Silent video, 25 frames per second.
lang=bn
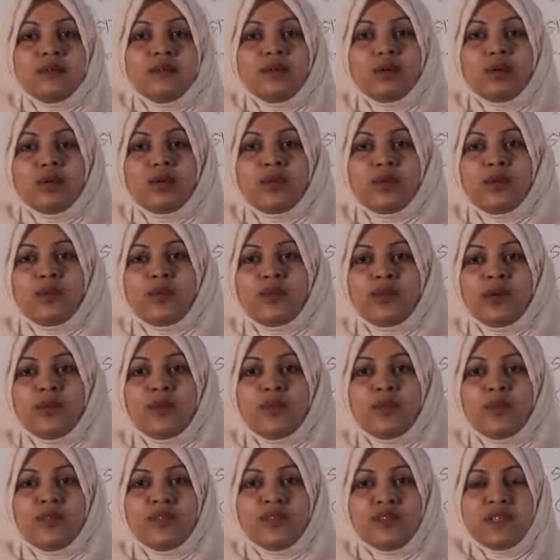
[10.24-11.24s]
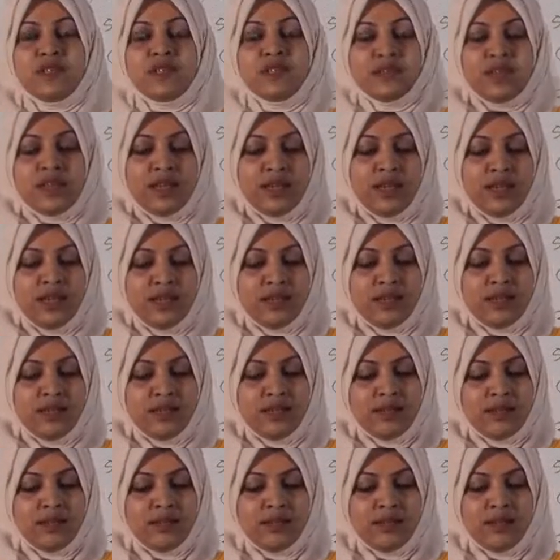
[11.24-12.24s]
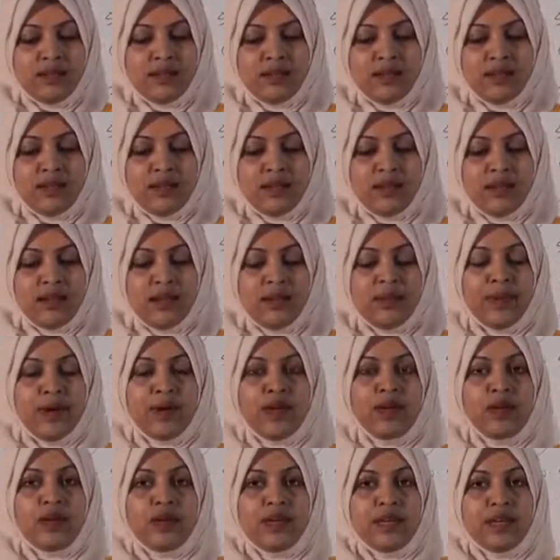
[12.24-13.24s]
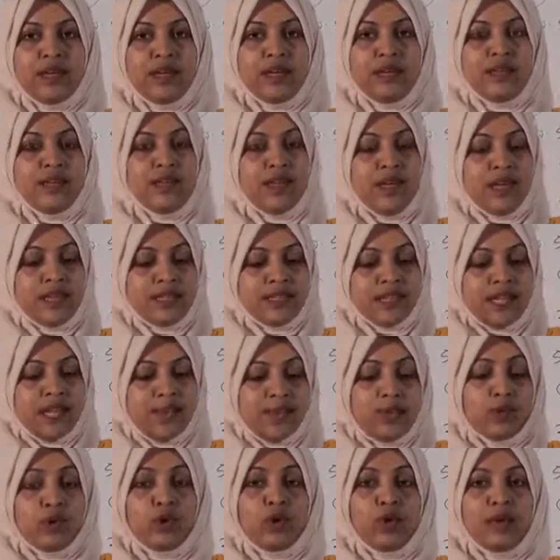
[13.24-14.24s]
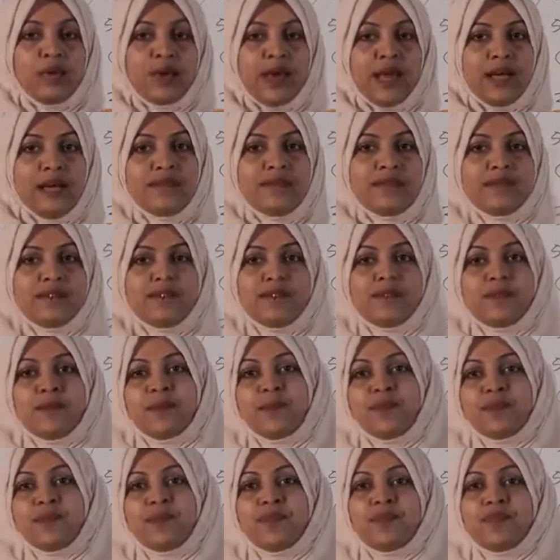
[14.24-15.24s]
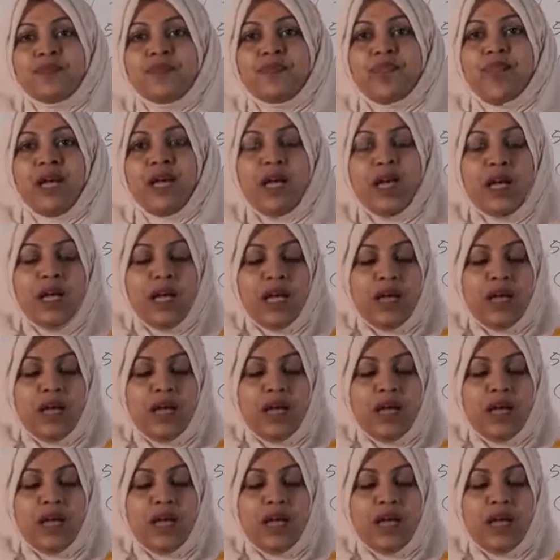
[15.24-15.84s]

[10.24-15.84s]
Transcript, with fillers: আজকের এই করোনা পরিস্থিতিতে আমার অনলাইনের আজকেই প্রথম ক্লাস